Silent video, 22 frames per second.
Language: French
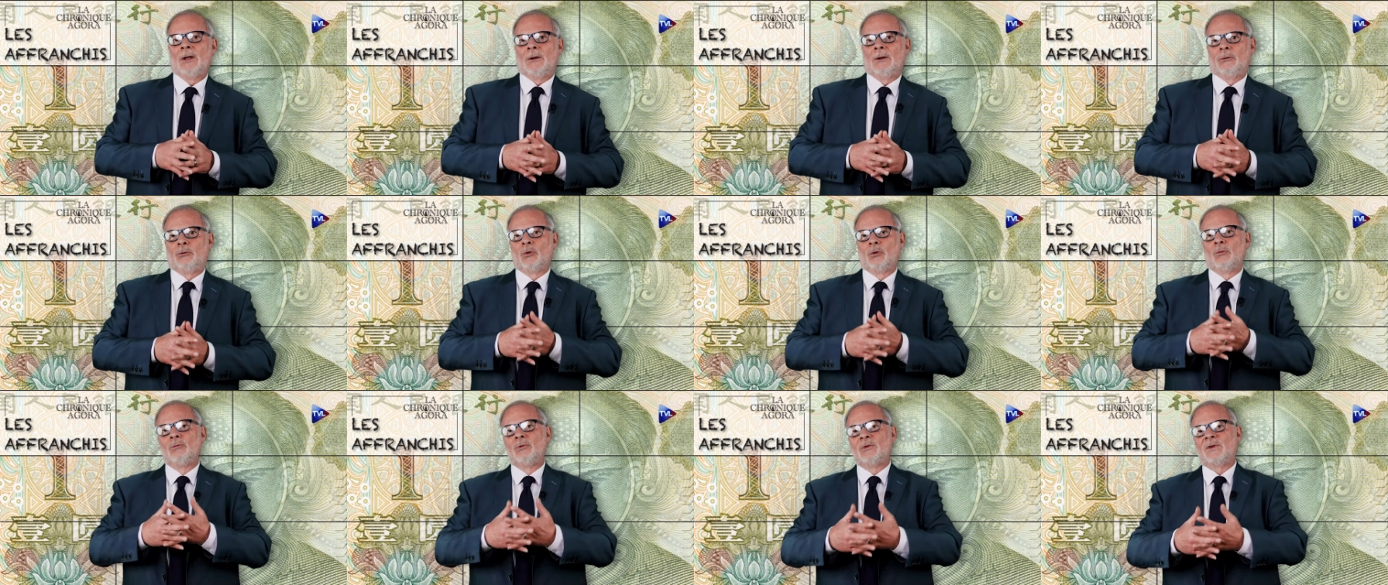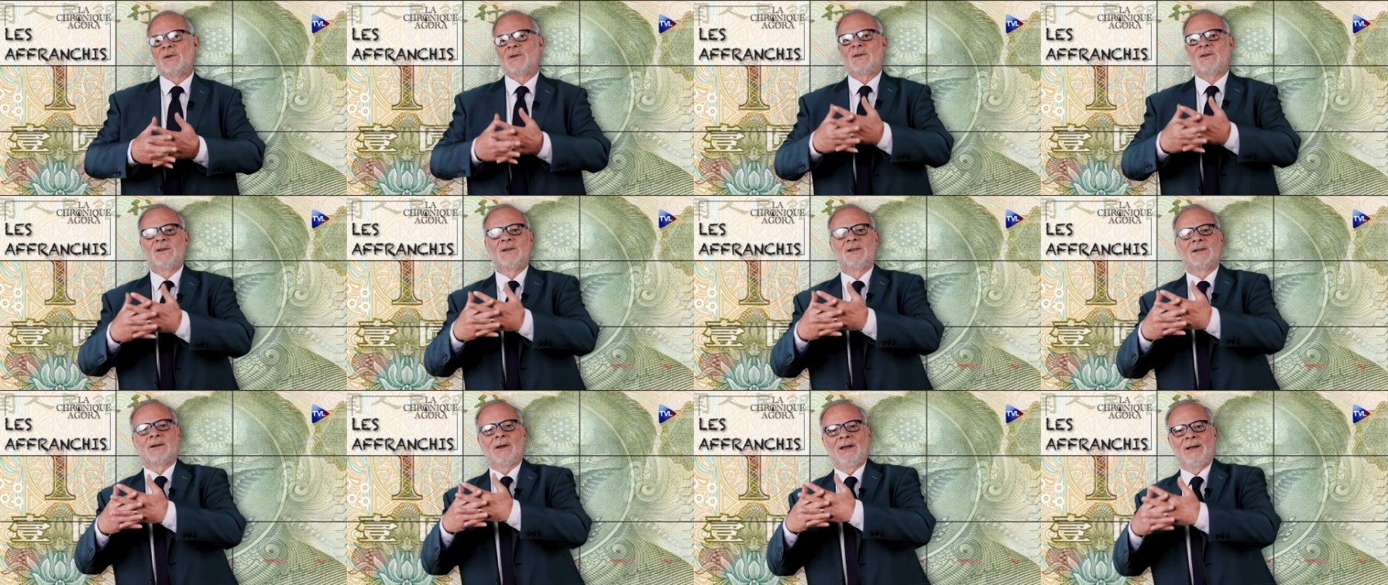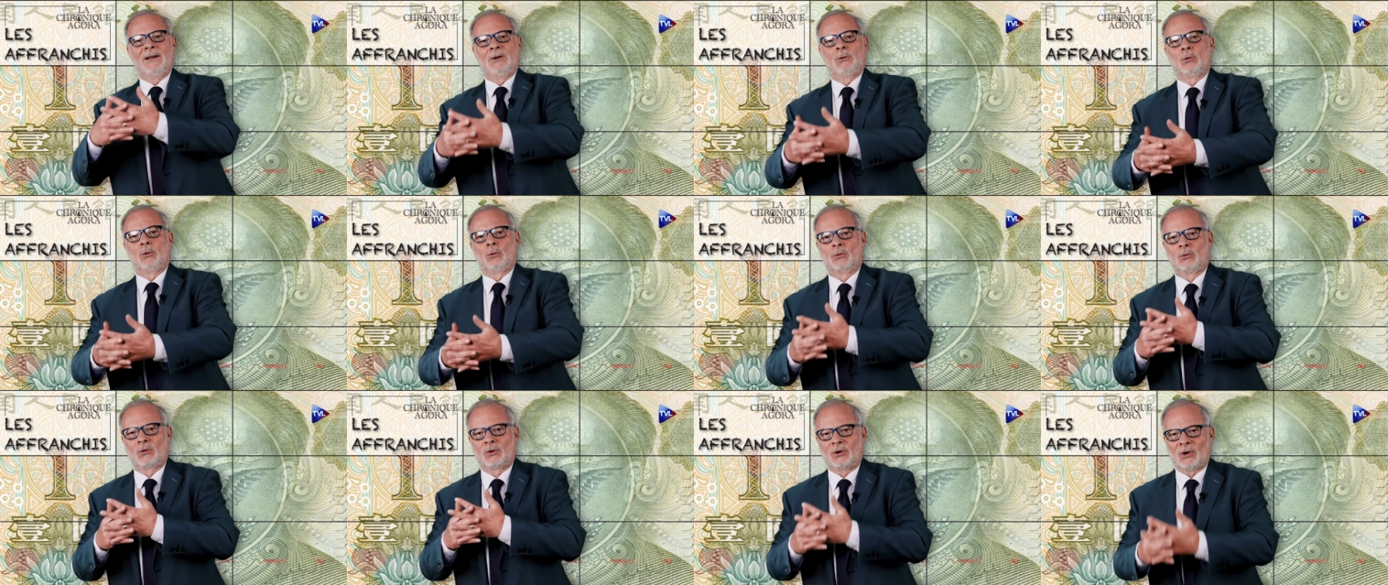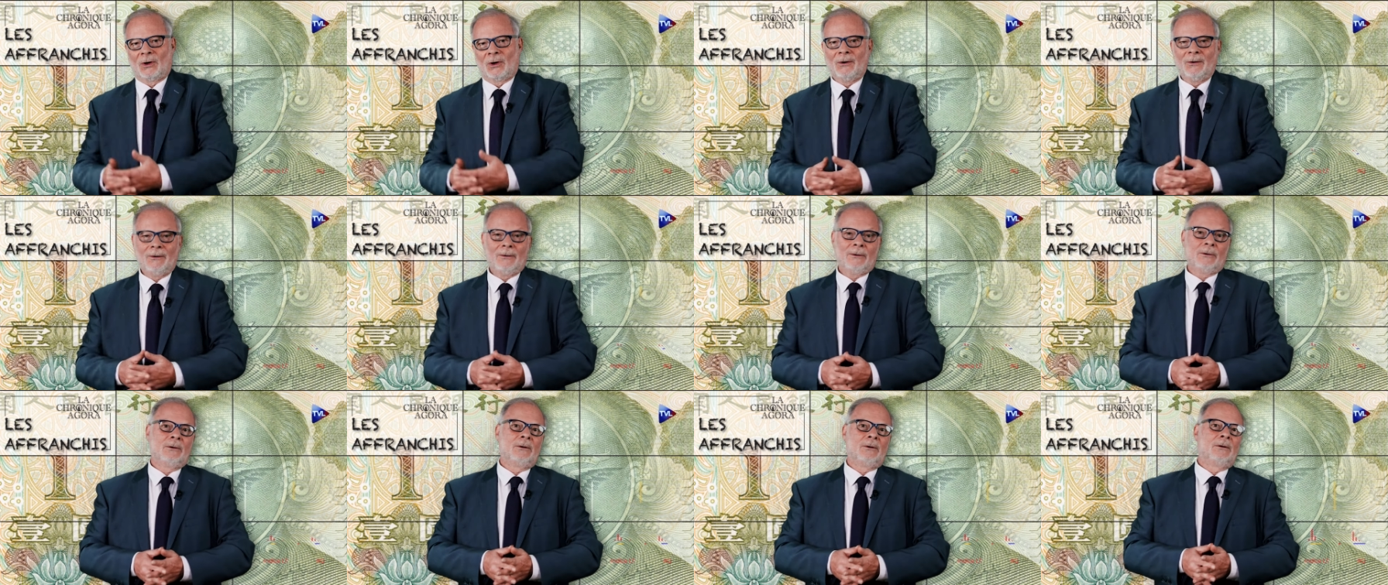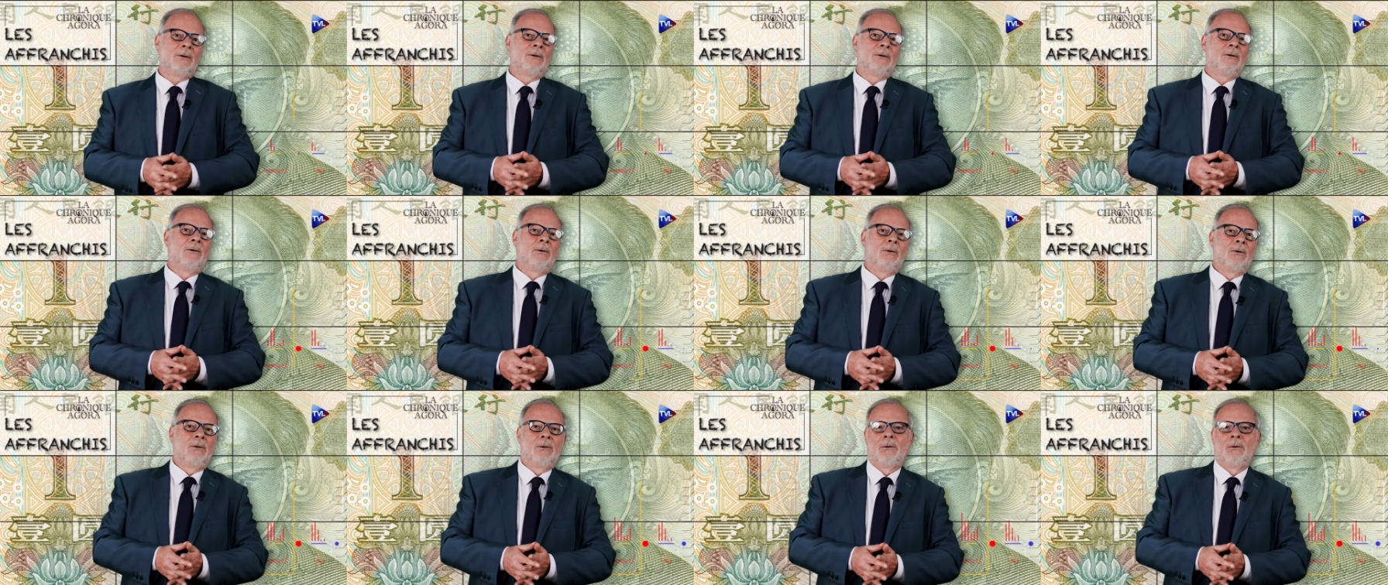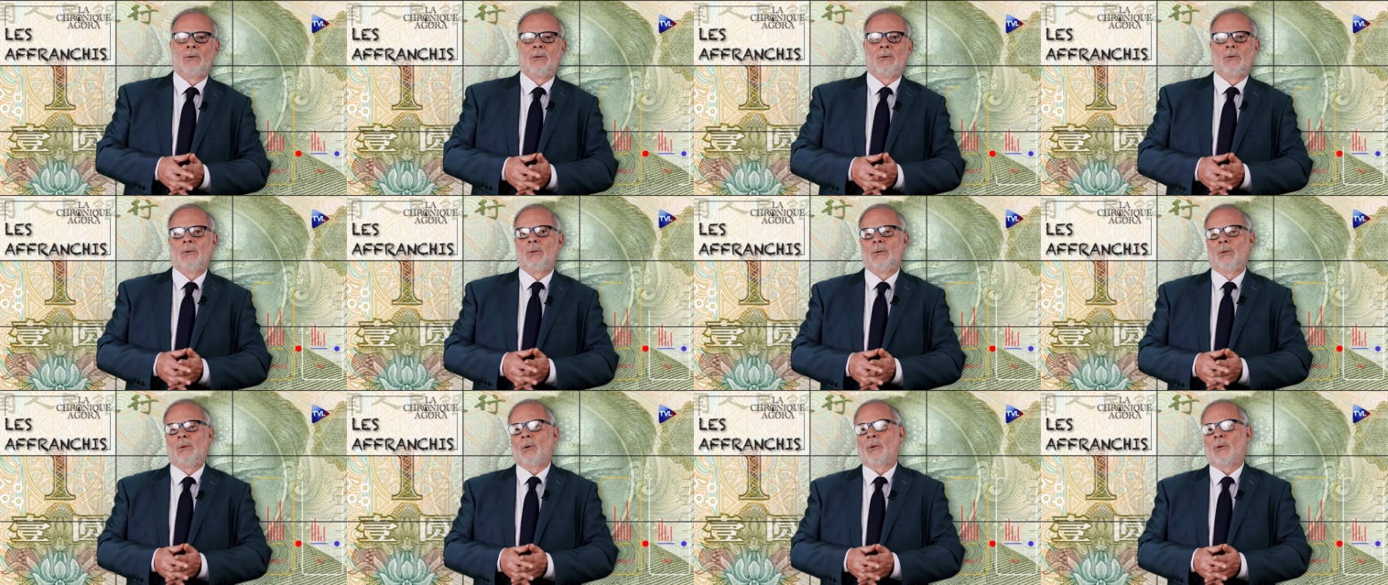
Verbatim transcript: de moustiques et de temps, euh,